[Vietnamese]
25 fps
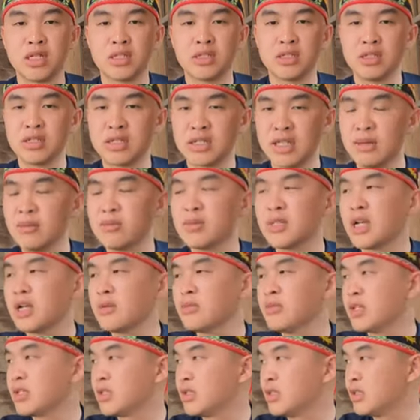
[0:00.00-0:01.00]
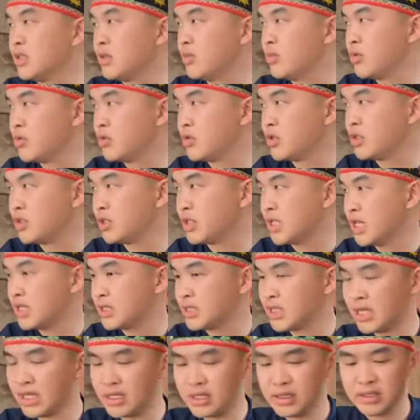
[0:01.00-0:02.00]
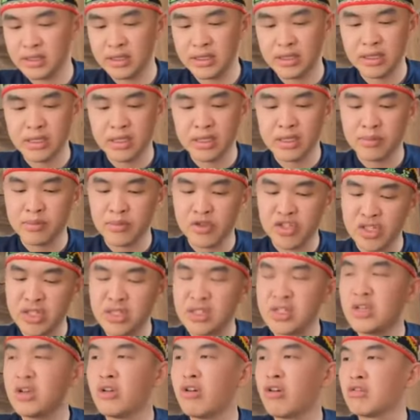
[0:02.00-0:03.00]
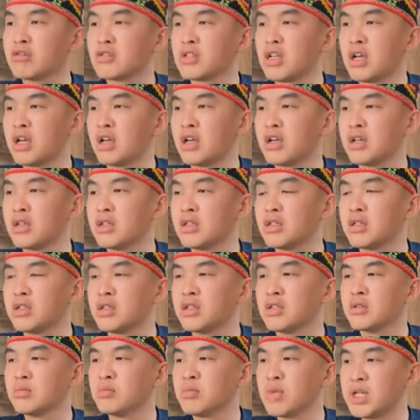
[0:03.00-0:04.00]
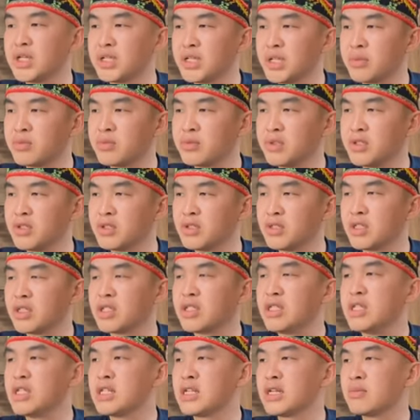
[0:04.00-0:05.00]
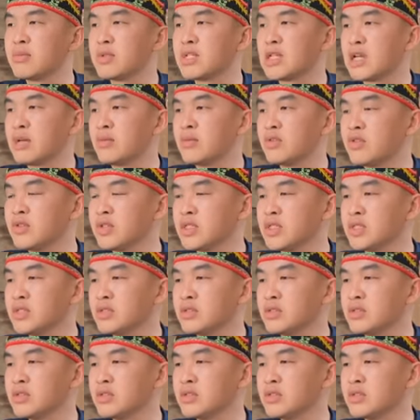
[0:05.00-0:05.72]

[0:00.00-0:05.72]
của mình là thường xám xám là thường có phù sướng nắc ra tí này nhi học ra 7 năm nữa thử ăn kỳ xám xám mà